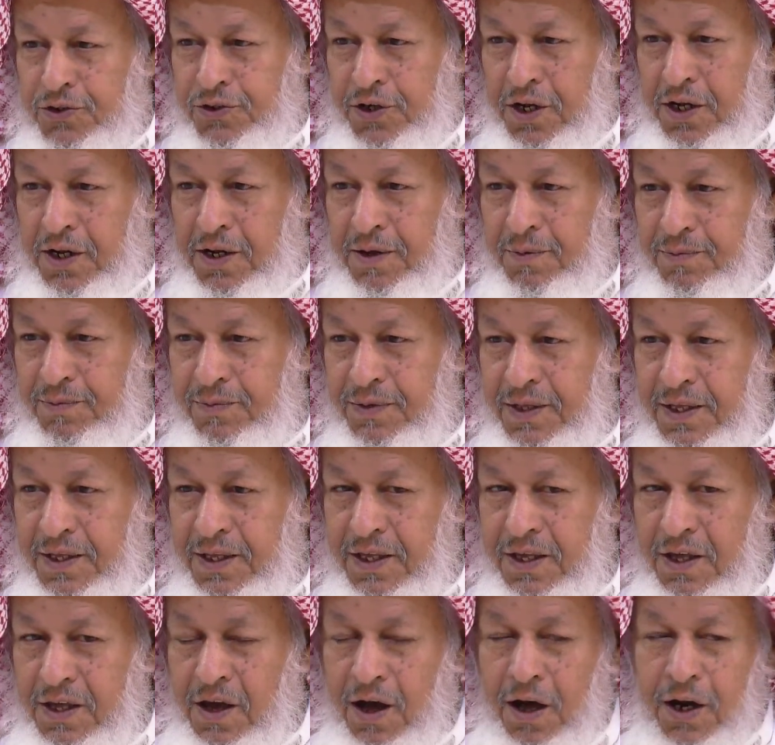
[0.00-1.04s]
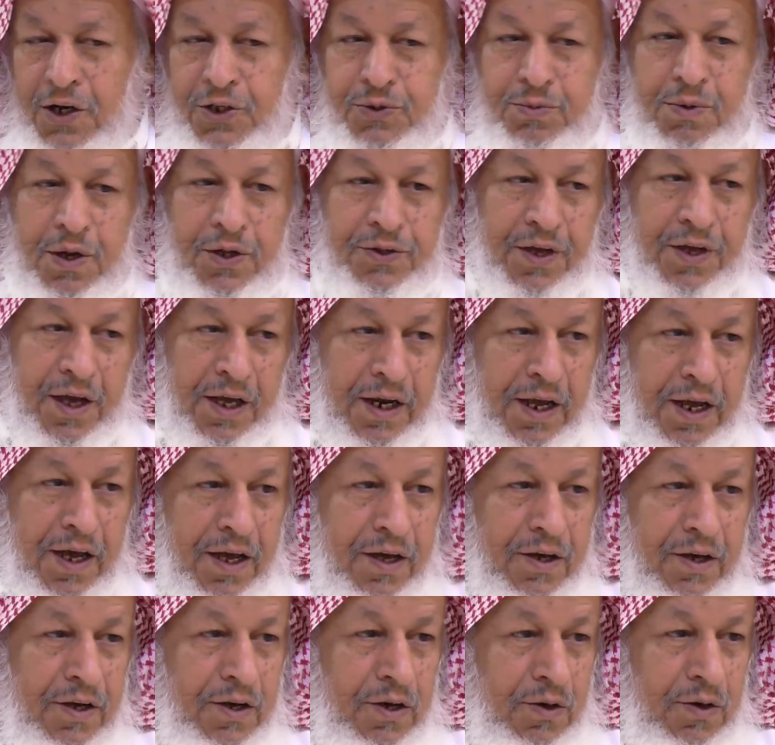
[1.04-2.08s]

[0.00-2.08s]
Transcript: الله عليه وسلم الله سبحانه وتعالى